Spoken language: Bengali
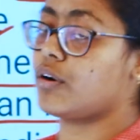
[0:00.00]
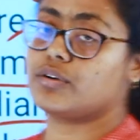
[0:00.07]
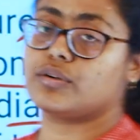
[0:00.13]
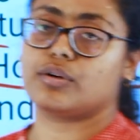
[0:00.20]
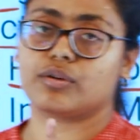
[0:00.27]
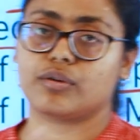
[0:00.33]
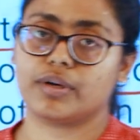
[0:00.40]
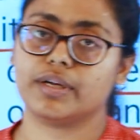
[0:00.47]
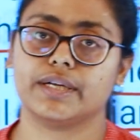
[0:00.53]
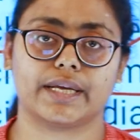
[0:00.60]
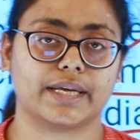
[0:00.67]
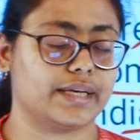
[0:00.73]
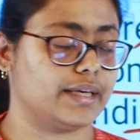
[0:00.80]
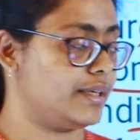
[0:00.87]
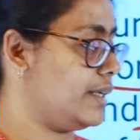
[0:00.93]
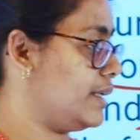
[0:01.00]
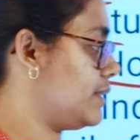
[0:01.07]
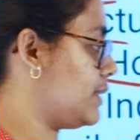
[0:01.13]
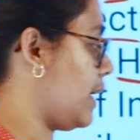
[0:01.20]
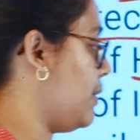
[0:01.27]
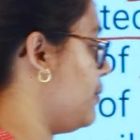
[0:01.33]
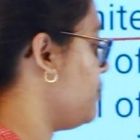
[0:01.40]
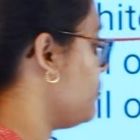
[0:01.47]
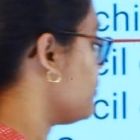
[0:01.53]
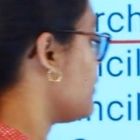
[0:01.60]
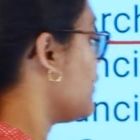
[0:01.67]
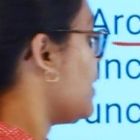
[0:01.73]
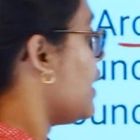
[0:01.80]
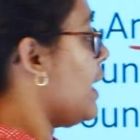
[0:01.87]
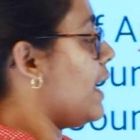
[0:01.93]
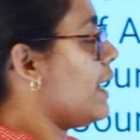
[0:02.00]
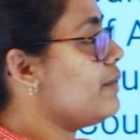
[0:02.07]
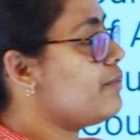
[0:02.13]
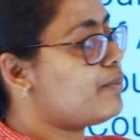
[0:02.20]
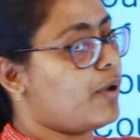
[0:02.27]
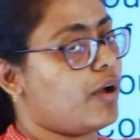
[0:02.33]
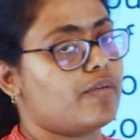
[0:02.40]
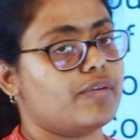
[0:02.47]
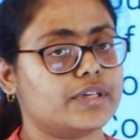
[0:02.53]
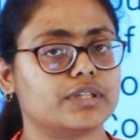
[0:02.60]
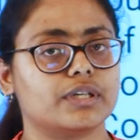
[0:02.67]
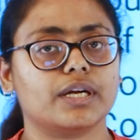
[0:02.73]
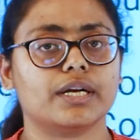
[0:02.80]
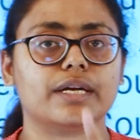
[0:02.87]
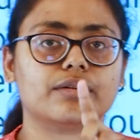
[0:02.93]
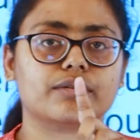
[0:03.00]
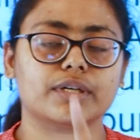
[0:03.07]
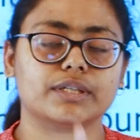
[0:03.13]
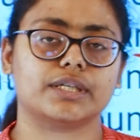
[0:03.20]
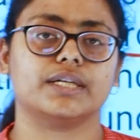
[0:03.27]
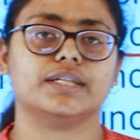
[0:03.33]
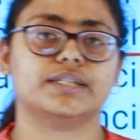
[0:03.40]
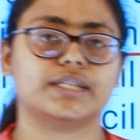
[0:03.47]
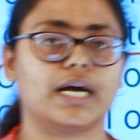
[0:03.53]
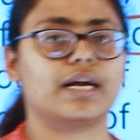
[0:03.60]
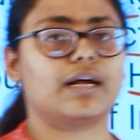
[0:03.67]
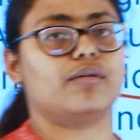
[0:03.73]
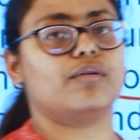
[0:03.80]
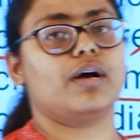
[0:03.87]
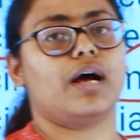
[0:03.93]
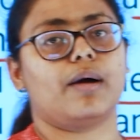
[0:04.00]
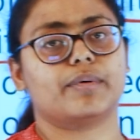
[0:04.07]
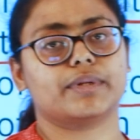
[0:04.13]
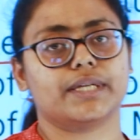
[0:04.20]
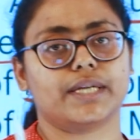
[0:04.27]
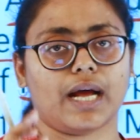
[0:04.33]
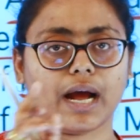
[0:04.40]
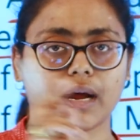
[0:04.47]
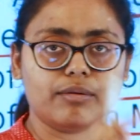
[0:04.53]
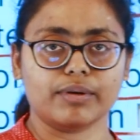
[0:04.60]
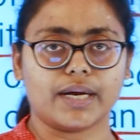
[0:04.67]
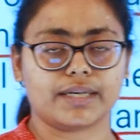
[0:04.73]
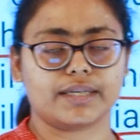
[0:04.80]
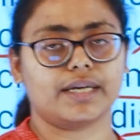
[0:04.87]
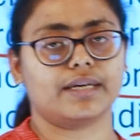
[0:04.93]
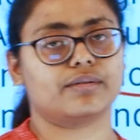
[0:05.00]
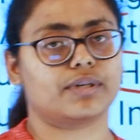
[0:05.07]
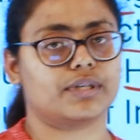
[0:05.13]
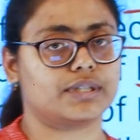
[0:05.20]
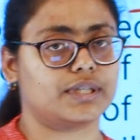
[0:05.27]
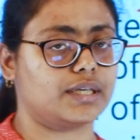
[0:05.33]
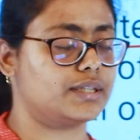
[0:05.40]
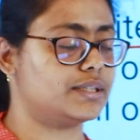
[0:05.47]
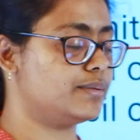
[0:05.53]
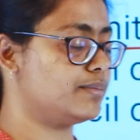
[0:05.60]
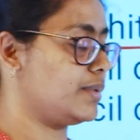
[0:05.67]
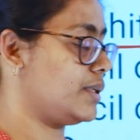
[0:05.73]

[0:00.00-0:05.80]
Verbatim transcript: কন্ট্রোল করে এগিয়ে নিয়ে যায় এই প্রফেশনাল এডুকেশন ছাড়াও আমাদের আরও একটা এডুকেশন